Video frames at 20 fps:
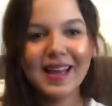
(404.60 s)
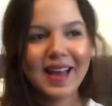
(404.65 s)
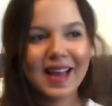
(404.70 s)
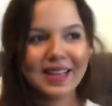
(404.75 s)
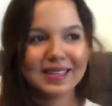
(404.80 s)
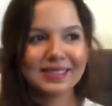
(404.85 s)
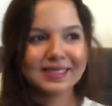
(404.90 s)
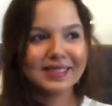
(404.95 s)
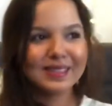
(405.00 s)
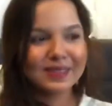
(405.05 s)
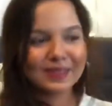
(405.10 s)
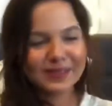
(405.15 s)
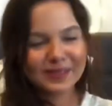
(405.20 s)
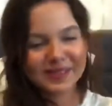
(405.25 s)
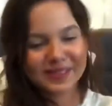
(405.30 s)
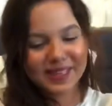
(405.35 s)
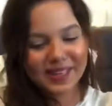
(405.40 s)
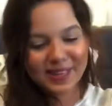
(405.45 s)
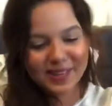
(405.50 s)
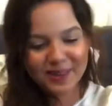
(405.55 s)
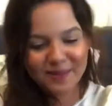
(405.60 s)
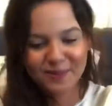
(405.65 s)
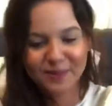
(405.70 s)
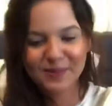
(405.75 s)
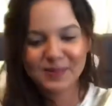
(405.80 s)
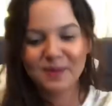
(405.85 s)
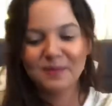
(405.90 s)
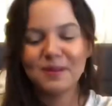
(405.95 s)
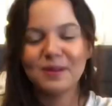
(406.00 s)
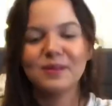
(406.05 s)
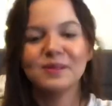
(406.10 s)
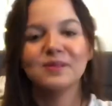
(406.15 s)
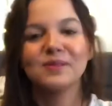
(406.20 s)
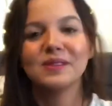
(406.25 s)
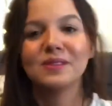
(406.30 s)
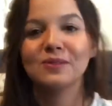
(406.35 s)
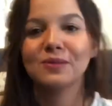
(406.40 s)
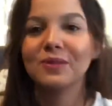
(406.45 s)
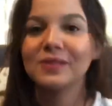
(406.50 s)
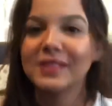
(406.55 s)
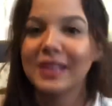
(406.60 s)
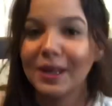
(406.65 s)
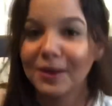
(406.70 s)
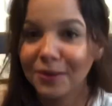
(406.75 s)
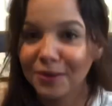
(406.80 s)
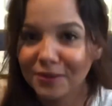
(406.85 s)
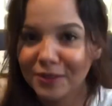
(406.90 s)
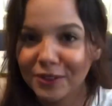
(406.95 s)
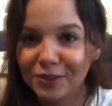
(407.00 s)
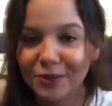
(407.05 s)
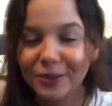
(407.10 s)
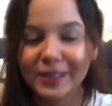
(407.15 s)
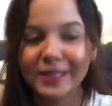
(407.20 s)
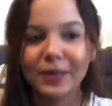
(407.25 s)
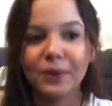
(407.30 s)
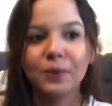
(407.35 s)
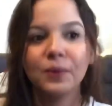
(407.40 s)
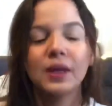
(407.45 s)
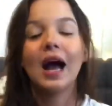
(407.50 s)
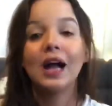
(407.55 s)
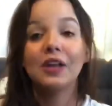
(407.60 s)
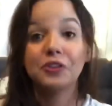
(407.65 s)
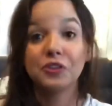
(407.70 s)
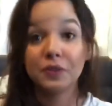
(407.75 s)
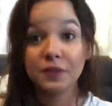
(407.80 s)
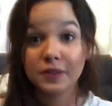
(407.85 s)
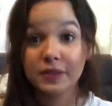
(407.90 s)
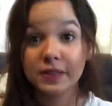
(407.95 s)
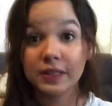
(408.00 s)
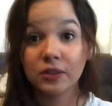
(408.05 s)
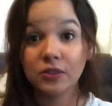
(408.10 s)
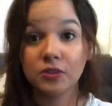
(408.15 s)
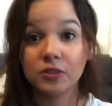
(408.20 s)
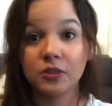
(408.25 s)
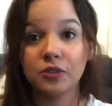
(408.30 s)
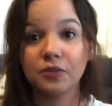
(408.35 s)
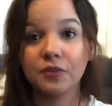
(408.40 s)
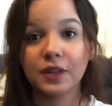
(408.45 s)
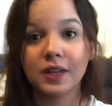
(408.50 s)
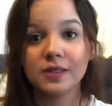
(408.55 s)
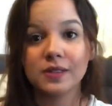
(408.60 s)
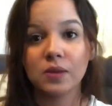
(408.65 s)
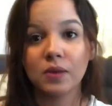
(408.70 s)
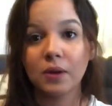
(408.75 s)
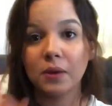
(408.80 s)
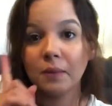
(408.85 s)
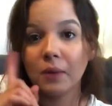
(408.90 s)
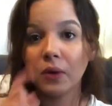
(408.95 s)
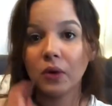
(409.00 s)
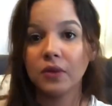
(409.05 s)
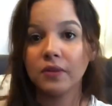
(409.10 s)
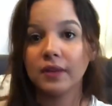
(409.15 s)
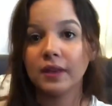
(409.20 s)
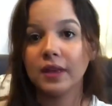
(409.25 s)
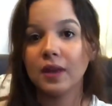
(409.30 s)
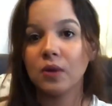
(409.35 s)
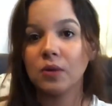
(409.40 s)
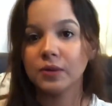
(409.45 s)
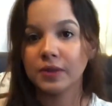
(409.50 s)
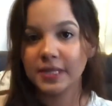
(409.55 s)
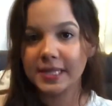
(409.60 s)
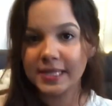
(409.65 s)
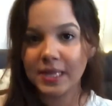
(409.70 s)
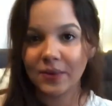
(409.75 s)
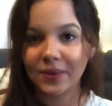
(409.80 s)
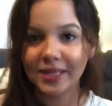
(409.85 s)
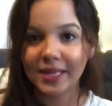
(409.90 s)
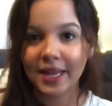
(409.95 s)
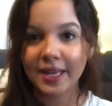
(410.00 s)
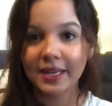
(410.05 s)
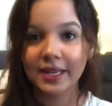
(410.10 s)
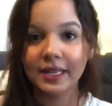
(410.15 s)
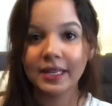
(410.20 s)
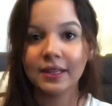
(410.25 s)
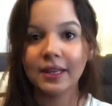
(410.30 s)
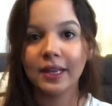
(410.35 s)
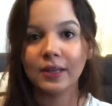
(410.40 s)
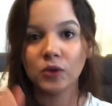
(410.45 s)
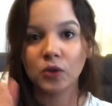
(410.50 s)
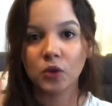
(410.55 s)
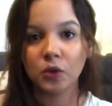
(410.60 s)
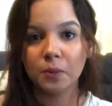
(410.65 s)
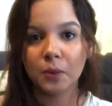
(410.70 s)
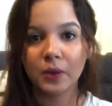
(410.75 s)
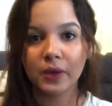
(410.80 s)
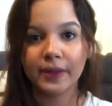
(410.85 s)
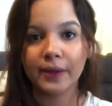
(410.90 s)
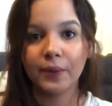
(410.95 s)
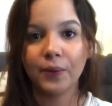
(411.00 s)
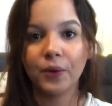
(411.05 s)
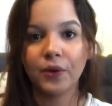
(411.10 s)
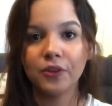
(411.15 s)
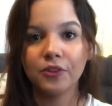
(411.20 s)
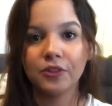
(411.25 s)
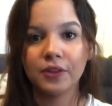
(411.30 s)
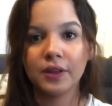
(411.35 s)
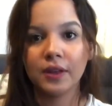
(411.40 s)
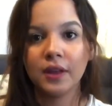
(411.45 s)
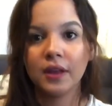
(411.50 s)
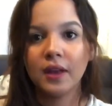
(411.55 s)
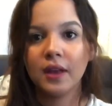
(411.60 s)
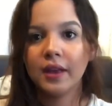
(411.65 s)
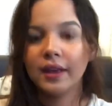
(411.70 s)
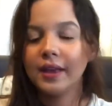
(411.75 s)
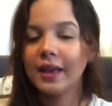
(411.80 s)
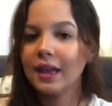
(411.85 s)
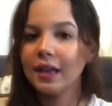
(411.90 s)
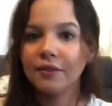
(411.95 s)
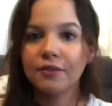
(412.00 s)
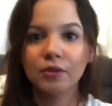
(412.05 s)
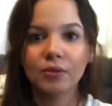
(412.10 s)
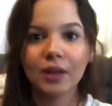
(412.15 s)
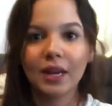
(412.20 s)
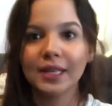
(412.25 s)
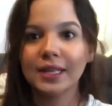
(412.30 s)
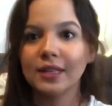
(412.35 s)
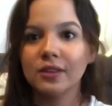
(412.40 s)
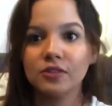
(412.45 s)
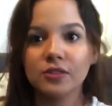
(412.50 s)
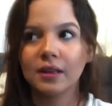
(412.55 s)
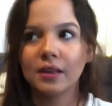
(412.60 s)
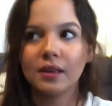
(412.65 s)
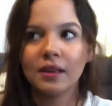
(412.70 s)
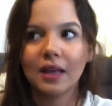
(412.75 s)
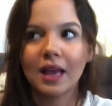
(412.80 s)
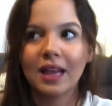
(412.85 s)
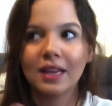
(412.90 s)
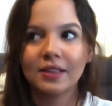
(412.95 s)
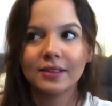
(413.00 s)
Assim que eu sei que eu fico sabendo se vocês gostaram do vídeo ou não. Ative o sininho de notificação. Olha uma coisa que aconteceu. A Daiane entrou no meu canal hoje e ela viu que ela tá... De, ela tá